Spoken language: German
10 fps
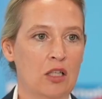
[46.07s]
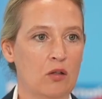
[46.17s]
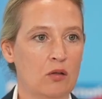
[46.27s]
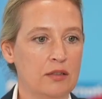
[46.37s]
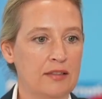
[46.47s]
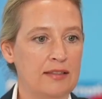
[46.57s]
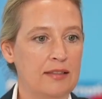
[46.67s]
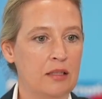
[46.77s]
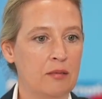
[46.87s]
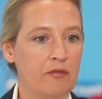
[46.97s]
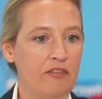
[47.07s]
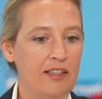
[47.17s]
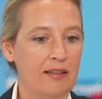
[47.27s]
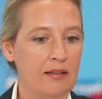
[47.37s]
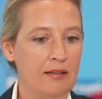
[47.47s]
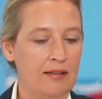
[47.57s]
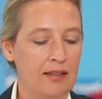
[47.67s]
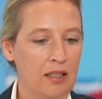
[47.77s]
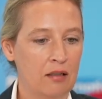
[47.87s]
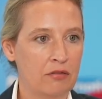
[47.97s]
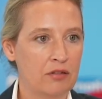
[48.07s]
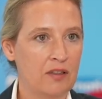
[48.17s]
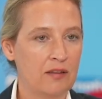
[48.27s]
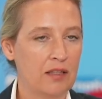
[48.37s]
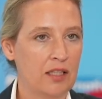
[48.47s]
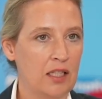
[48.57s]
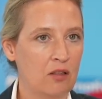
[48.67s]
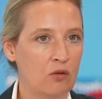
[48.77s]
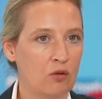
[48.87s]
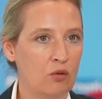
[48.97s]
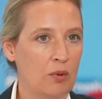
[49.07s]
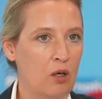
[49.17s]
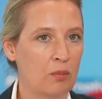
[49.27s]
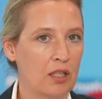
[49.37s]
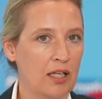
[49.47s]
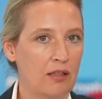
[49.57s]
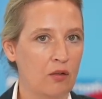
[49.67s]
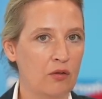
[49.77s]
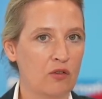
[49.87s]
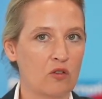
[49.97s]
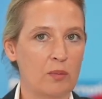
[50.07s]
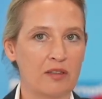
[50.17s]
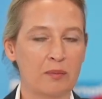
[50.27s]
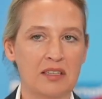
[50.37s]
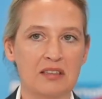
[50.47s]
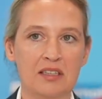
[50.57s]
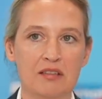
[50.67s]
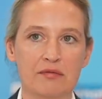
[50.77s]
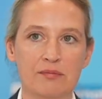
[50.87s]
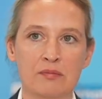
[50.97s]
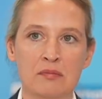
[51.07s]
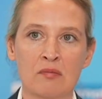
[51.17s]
Und ähm, wir sehen von dieser Regierung überhaupt gar keine Lösungsperspektiven.